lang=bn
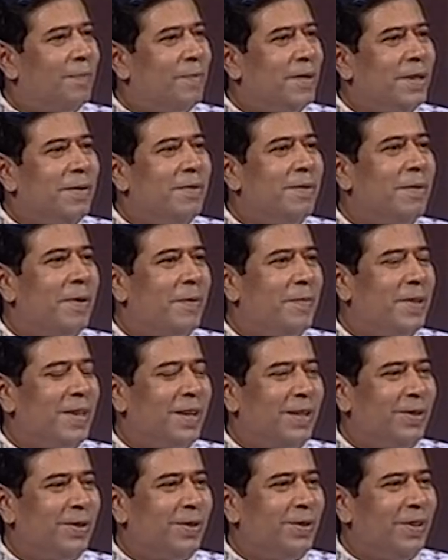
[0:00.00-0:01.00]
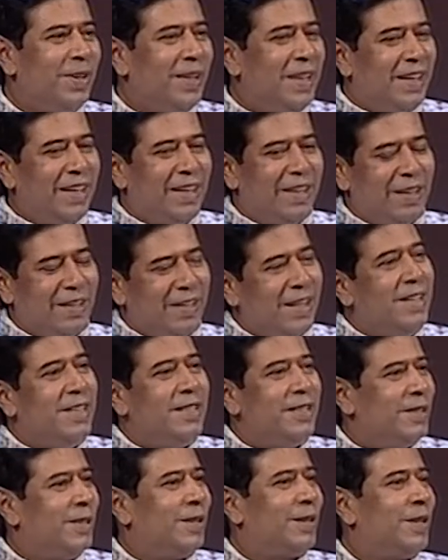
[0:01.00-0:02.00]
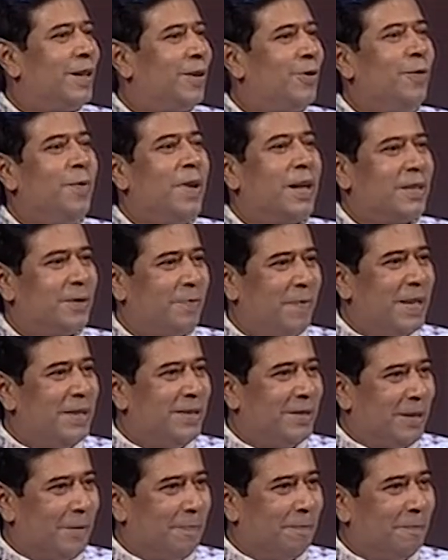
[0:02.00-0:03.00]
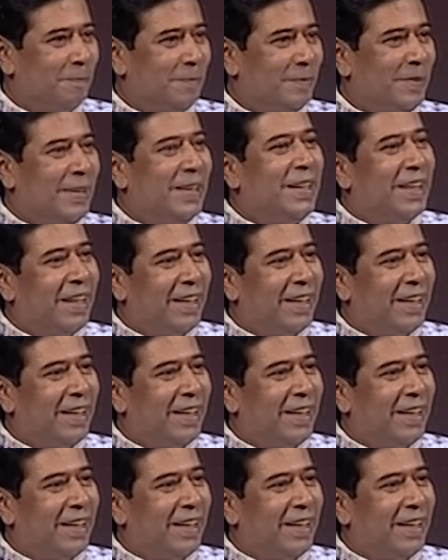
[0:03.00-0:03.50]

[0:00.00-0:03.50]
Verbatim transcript: পৃথিবীব্যাপী কিন্তু ডেন্টিস্টটা খুব এক্সপেন্সিভ খুব এক্সপেন্সিভ